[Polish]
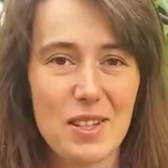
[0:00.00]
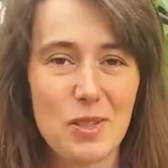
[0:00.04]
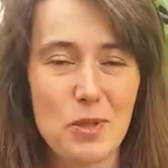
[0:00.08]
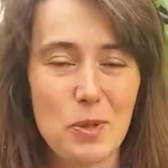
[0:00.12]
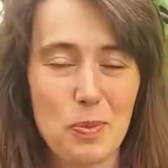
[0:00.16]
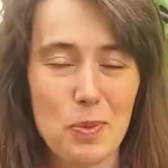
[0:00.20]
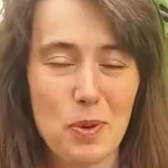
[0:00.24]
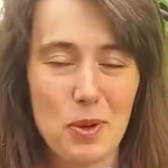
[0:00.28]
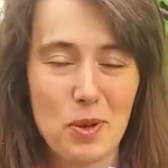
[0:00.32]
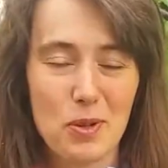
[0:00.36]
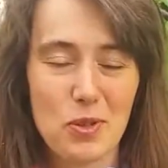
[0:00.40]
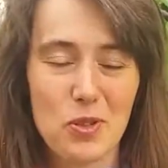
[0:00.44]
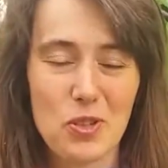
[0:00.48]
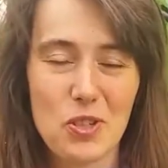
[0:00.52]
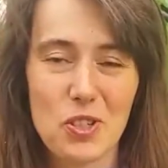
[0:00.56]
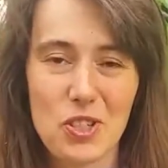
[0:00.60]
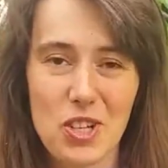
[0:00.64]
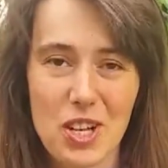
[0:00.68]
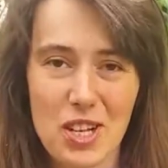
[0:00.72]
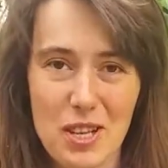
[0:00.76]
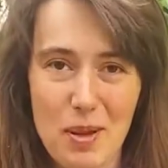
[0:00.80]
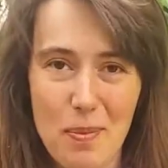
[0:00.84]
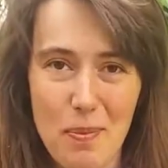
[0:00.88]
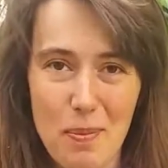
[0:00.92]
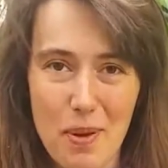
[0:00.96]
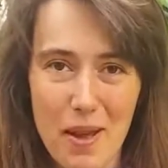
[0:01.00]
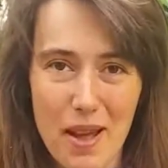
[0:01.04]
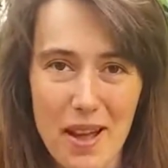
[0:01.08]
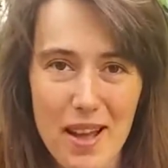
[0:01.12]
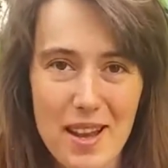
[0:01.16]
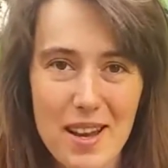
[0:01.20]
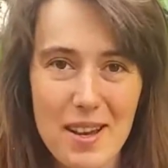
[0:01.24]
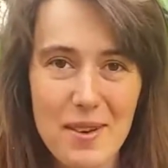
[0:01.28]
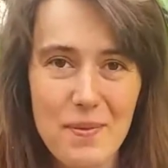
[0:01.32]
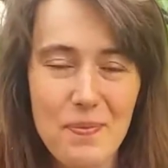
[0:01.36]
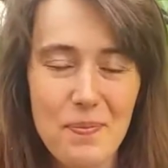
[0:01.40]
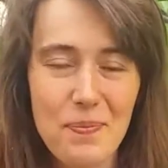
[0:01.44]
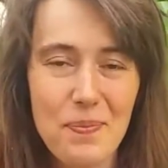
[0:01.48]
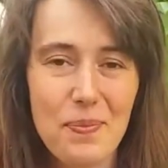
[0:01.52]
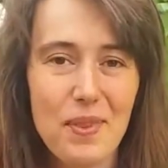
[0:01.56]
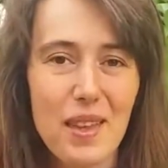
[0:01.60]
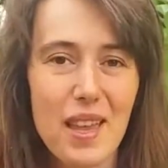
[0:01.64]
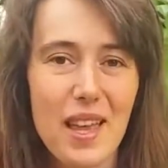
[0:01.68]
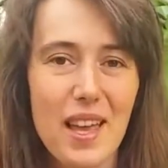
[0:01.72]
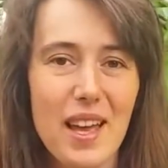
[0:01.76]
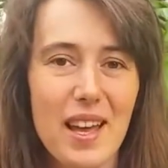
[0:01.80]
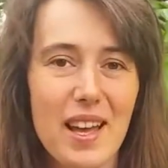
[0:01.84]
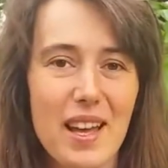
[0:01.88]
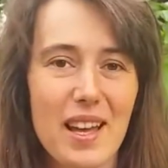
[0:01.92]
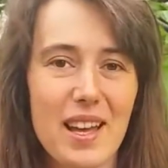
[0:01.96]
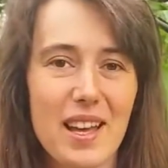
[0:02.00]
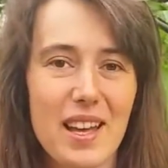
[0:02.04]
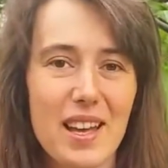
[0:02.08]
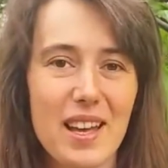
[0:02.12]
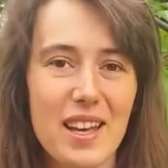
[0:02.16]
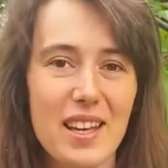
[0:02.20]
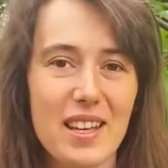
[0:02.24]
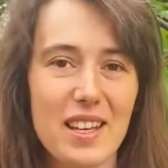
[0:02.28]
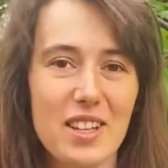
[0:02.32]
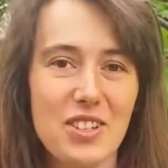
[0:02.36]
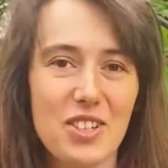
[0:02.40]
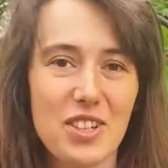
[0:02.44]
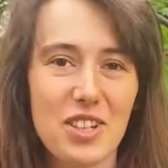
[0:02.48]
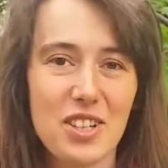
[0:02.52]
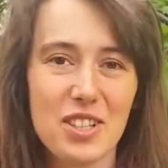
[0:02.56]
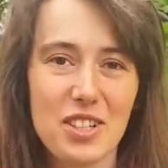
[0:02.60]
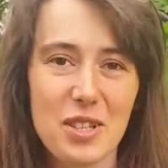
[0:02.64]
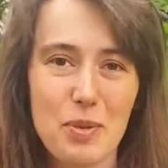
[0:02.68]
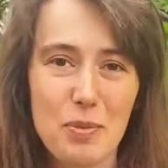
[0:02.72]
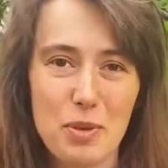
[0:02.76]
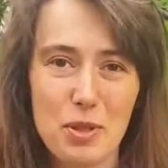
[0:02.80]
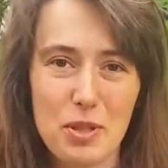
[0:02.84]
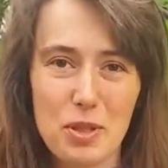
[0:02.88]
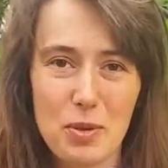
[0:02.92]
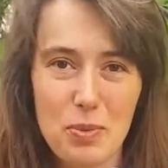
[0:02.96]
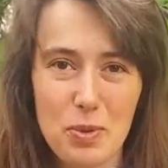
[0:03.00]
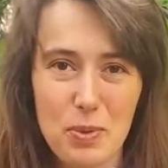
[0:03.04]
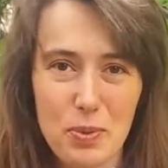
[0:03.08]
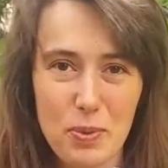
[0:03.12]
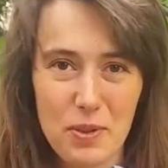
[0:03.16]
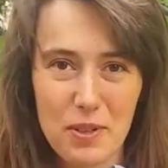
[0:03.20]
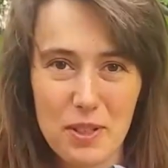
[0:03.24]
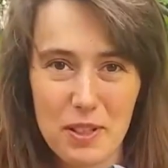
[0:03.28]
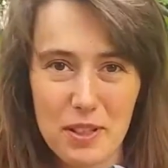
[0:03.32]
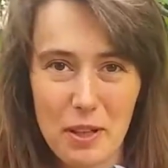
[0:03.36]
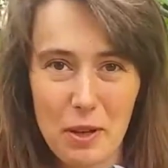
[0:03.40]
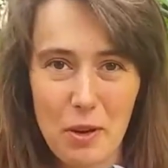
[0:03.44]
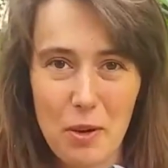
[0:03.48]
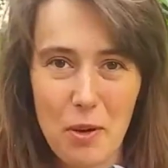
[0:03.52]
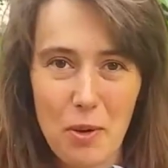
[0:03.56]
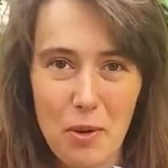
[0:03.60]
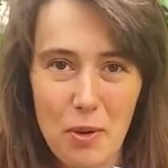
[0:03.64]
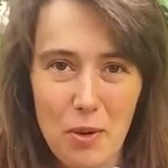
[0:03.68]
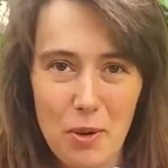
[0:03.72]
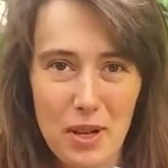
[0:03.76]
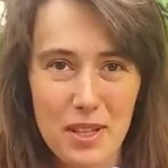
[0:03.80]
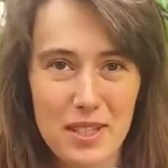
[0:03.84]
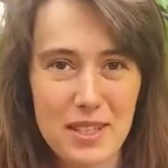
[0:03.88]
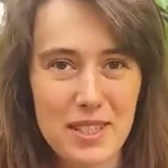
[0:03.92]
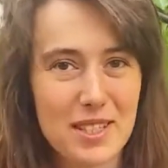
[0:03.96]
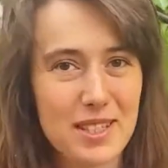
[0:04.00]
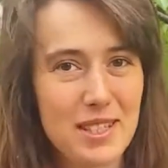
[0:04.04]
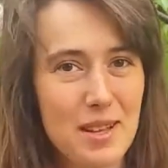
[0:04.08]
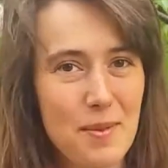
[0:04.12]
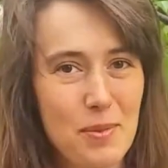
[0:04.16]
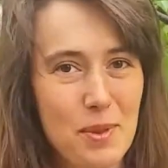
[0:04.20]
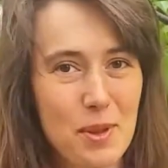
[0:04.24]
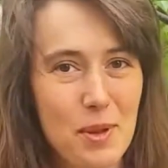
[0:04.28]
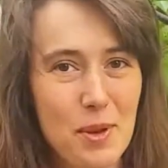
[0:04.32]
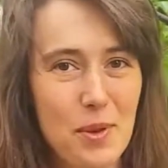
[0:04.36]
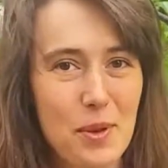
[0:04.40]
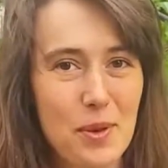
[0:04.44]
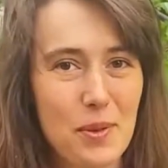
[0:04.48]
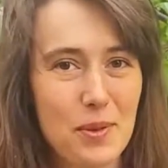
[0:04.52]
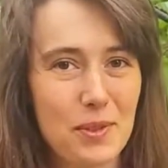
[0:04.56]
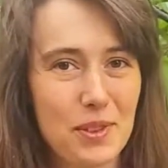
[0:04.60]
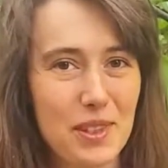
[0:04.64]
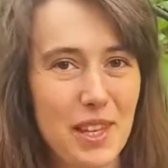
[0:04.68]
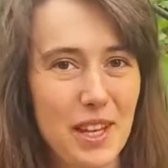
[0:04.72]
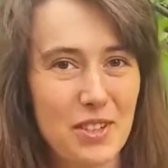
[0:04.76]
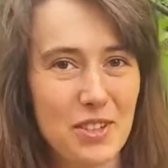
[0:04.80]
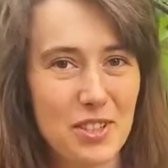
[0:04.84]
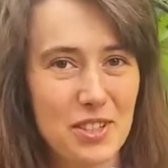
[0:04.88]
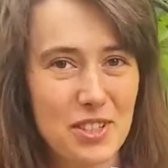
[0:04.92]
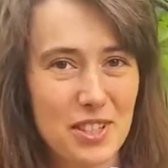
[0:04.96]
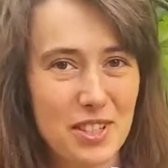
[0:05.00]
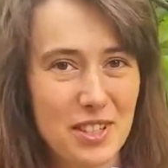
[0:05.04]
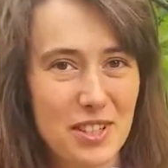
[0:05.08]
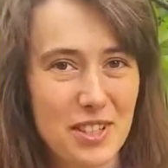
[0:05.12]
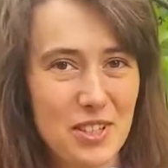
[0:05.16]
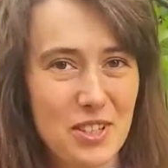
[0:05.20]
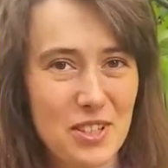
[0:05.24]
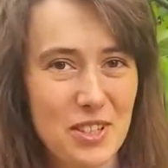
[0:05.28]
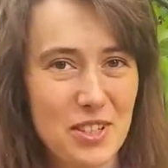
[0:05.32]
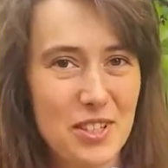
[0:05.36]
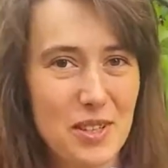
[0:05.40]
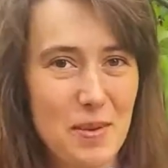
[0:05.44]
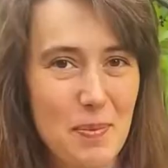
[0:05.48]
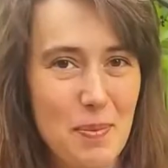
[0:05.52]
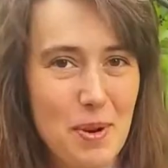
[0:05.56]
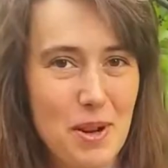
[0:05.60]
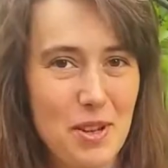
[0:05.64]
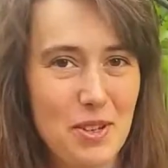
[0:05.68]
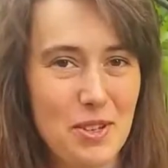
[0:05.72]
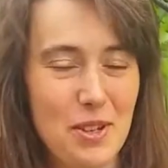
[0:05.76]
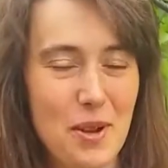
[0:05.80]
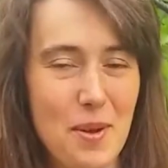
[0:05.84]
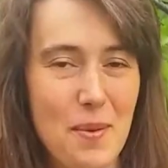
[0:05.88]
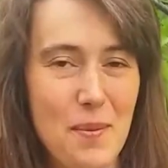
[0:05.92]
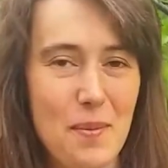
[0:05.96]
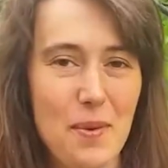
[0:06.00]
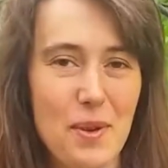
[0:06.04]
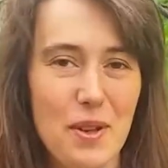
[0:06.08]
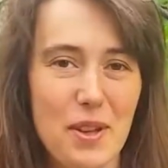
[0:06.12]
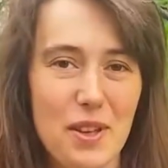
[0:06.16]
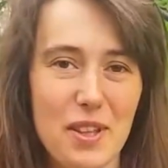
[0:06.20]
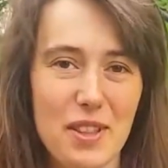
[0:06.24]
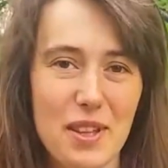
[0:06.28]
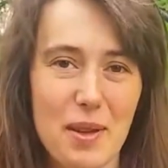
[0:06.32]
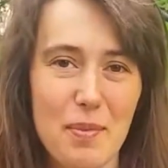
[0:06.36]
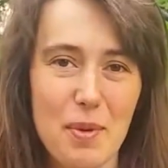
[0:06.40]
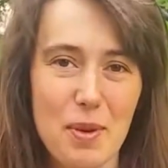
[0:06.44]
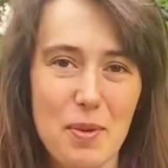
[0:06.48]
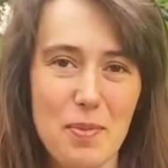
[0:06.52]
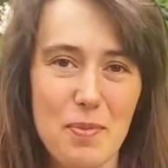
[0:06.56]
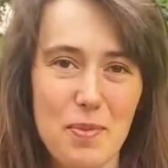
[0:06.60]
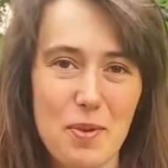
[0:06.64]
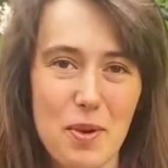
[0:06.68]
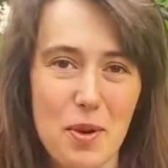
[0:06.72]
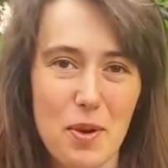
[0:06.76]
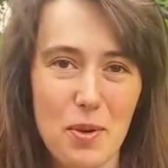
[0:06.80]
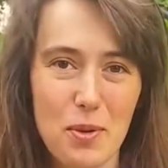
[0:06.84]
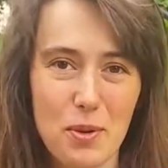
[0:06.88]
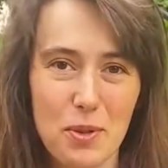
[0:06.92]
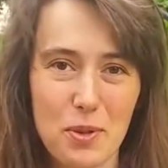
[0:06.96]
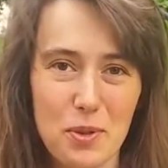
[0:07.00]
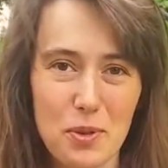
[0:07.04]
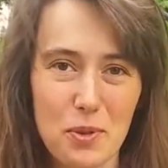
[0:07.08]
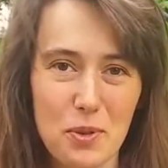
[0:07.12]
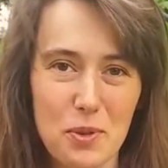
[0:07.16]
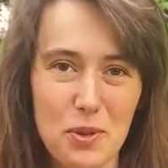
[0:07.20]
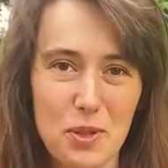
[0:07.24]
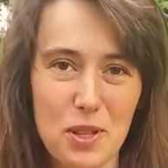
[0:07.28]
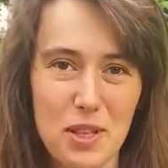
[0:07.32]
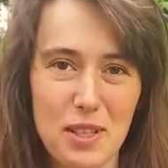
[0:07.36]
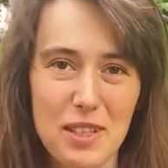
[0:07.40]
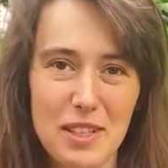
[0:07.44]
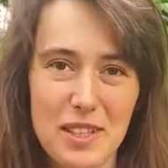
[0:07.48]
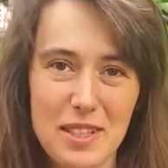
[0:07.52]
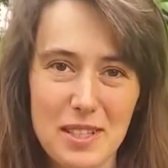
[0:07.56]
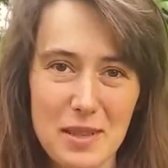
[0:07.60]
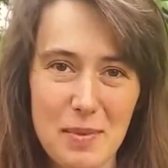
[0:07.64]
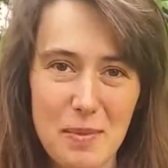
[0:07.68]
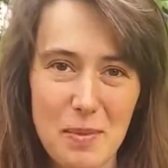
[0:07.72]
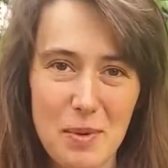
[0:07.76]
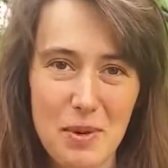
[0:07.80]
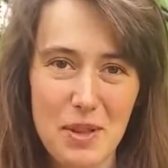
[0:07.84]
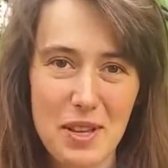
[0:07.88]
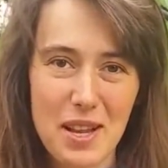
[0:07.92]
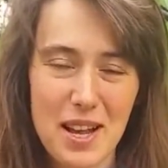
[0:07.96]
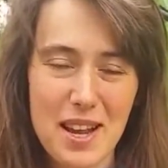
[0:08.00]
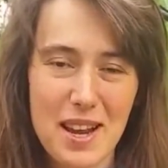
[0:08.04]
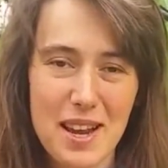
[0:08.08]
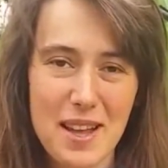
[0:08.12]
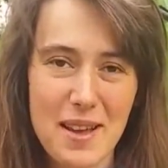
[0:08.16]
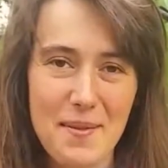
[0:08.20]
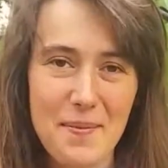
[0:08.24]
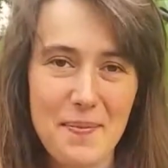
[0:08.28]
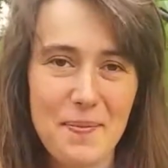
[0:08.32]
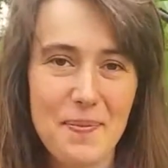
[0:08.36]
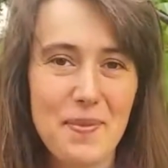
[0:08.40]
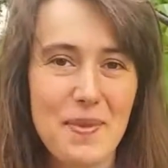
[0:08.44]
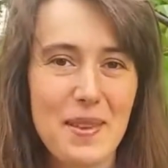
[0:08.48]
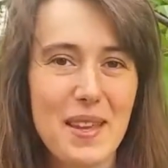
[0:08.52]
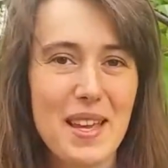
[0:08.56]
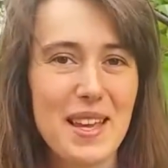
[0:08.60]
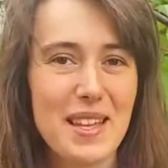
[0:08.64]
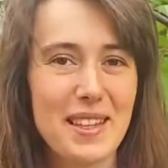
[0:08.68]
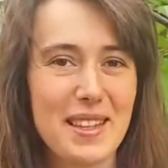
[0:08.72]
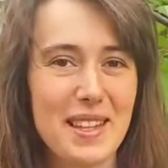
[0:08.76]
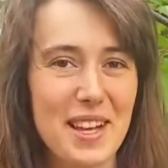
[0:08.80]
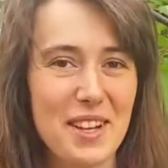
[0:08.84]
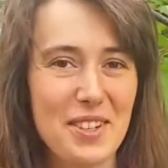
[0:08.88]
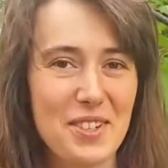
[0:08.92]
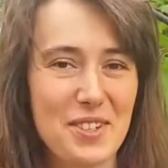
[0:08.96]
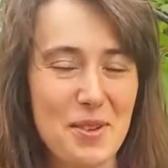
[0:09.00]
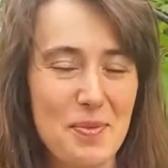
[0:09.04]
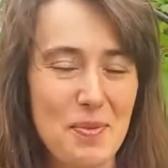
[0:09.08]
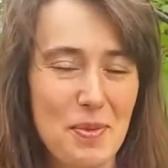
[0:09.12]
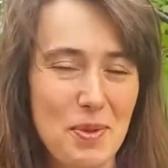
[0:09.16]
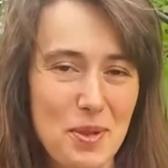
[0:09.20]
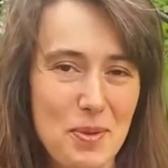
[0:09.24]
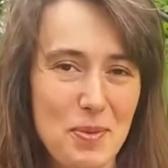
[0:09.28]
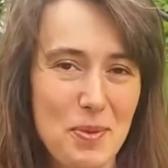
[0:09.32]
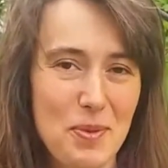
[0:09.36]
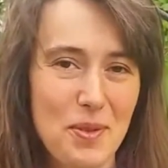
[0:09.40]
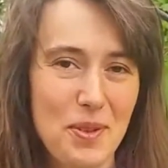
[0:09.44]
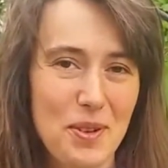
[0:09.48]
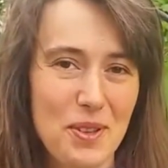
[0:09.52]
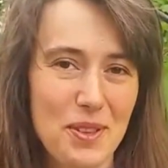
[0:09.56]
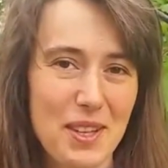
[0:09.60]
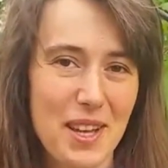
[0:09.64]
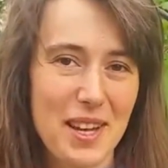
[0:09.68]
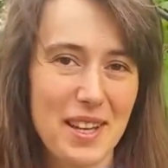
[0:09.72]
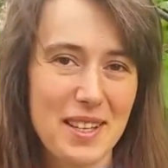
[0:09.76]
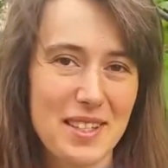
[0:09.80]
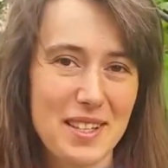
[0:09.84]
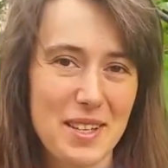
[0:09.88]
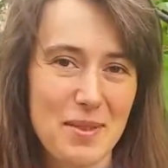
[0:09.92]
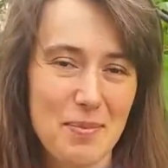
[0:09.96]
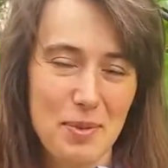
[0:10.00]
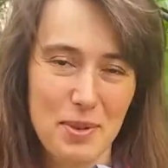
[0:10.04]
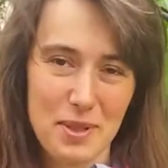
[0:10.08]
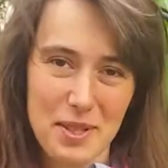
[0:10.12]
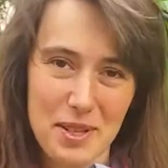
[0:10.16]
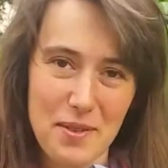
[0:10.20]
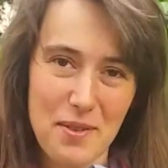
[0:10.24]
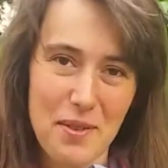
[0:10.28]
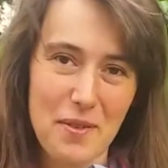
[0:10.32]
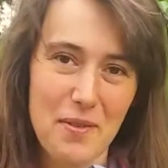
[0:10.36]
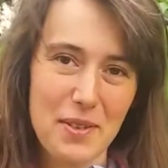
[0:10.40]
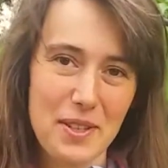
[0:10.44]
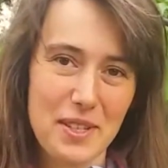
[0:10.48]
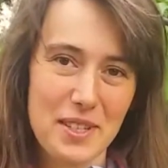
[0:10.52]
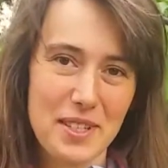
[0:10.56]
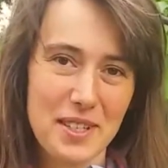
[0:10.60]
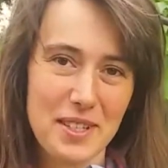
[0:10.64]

superoczyszczanie.pl. E, jeżeli chcielibyście przeprowadzić taką kurację ze mną, także serdecznie zapraszam. E, na moim blogu są różne testymoniale, także bądźmy w kontakcie i pozdrawiam Was